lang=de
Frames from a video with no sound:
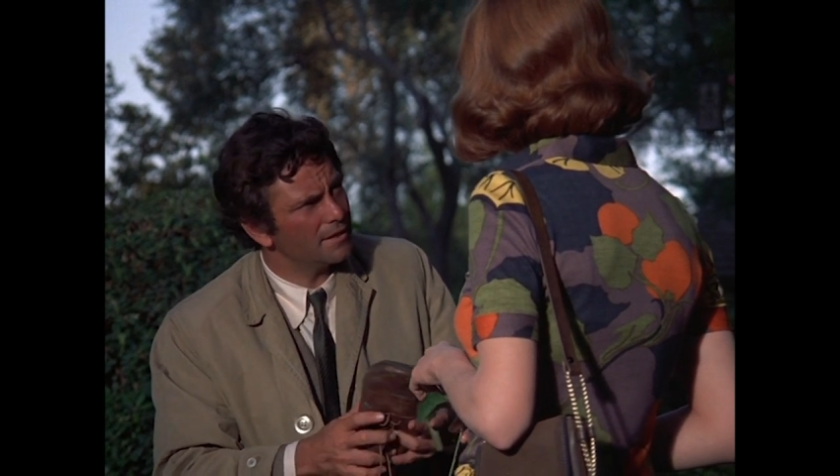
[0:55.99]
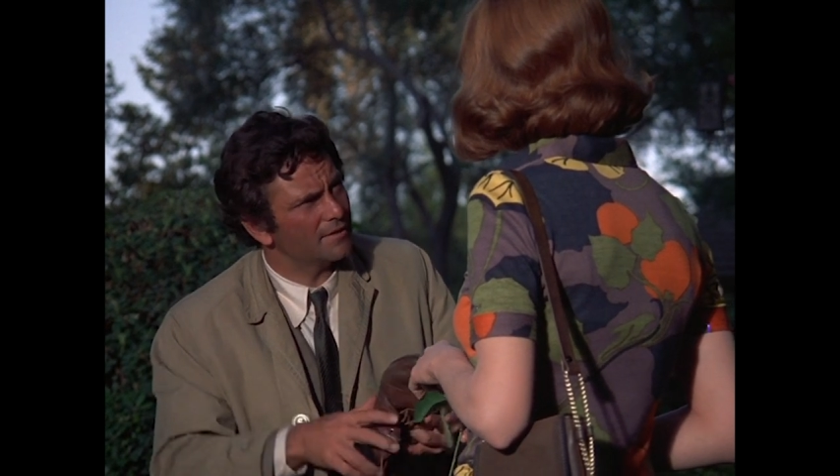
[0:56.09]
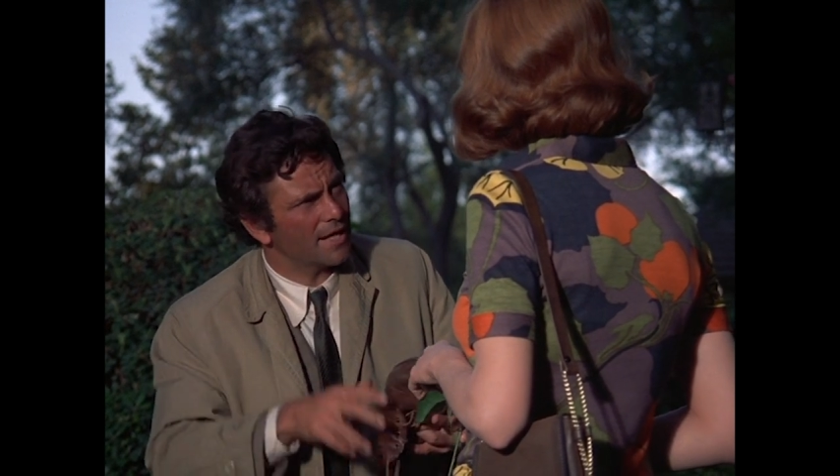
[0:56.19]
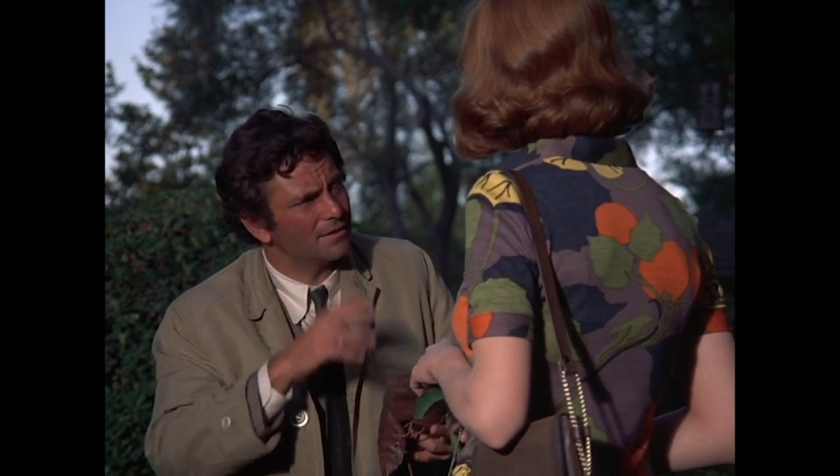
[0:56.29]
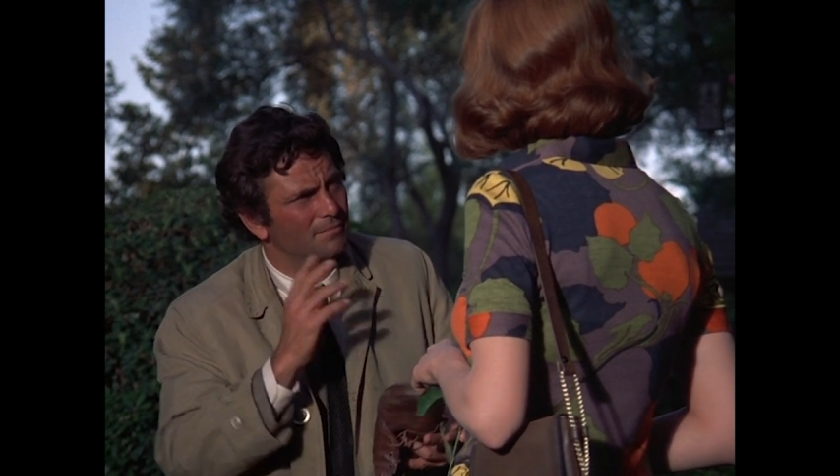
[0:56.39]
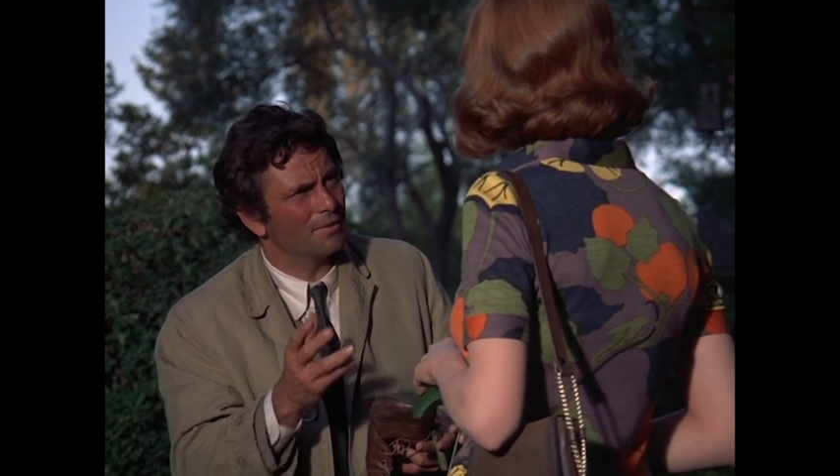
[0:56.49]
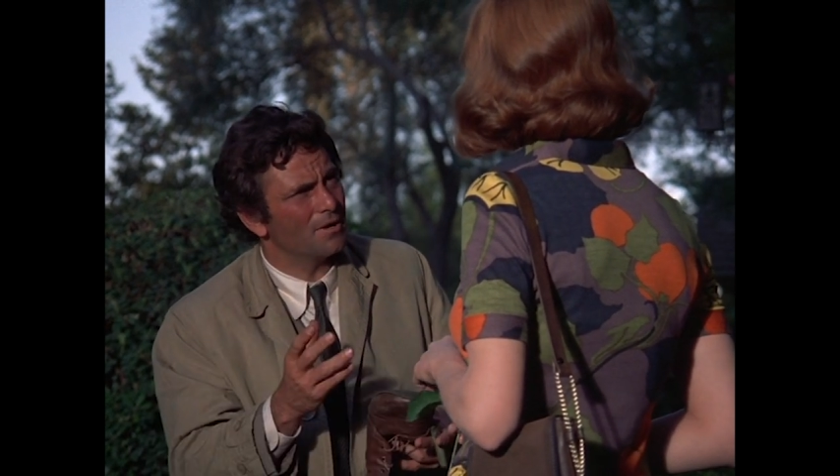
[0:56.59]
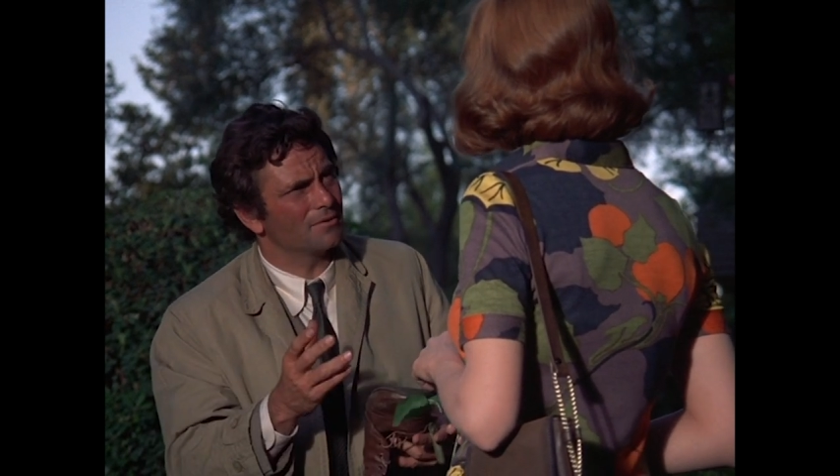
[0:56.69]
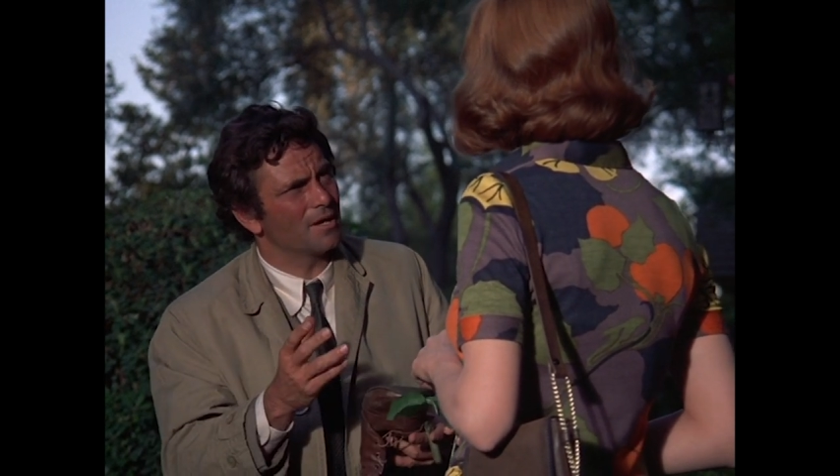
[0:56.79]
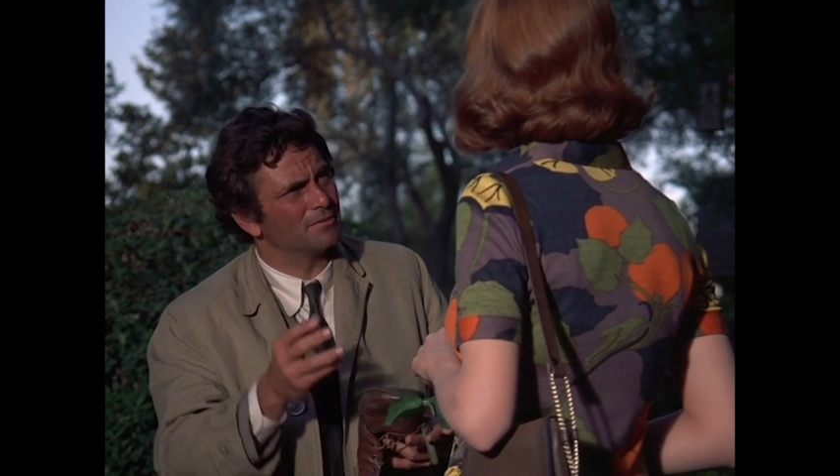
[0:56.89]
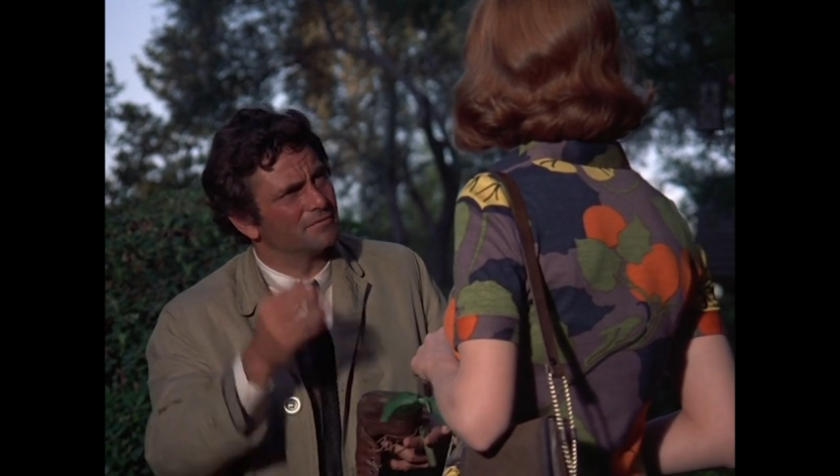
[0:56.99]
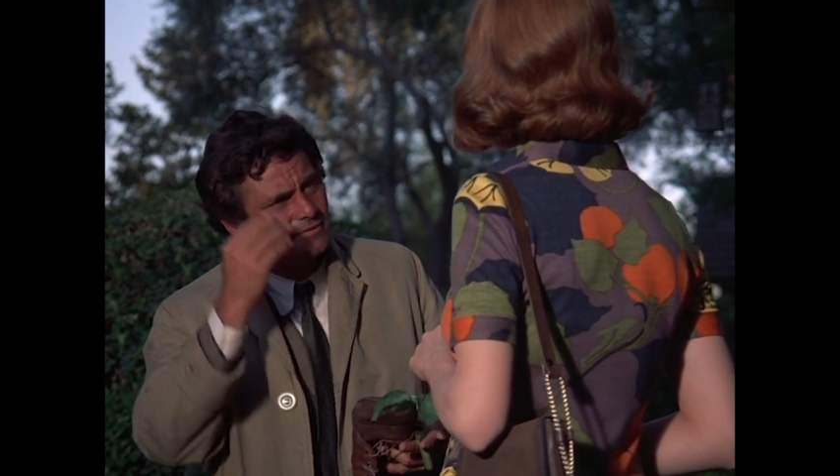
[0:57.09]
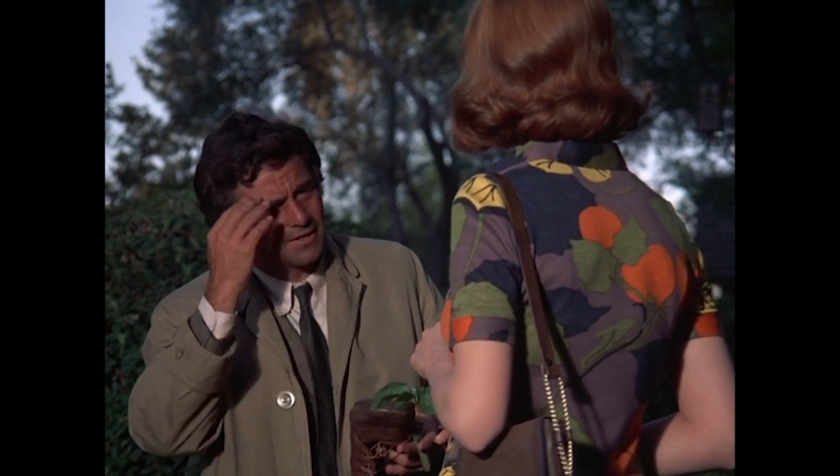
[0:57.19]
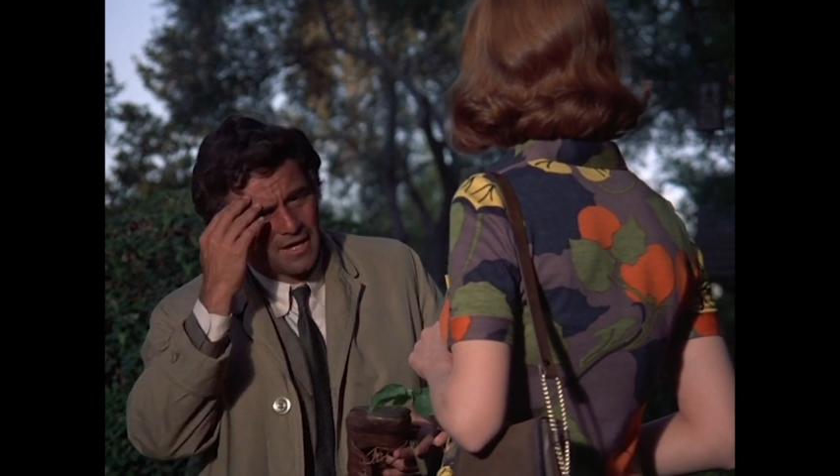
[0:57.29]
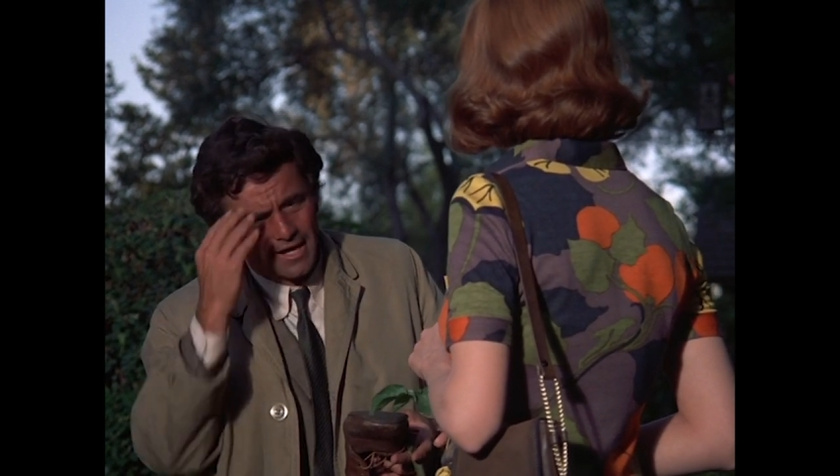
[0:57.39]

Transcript: Einwandfreie Vergrößerung.